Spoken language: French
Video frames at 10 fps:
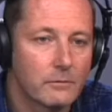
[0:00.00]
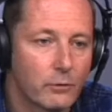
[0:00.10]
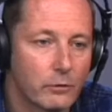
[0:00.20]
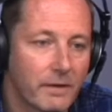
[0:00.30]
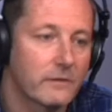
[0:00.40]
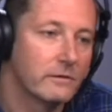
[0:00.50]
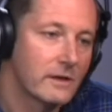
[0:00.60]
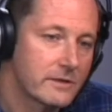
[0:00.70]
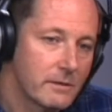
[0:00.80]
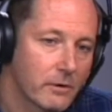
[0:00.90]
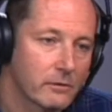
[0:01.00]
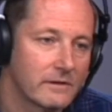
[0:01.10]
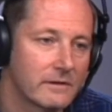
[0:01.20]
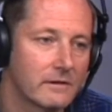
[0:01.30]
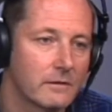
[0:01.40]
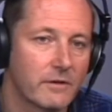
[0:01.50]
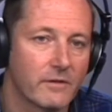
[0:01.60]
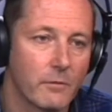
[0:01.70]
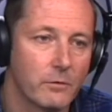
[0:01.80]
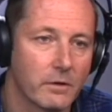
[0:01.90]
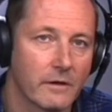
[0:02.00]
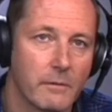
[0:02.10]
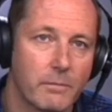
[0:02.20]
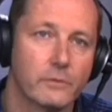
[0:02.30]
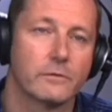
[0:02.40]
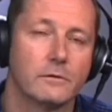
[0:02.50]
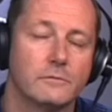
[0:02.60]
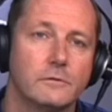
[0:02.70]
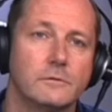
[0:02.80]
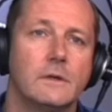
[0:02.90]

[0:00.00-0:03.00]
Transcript: pour une personne âgée, prenons cet exemple, est vraiment une bonne réponse selon vous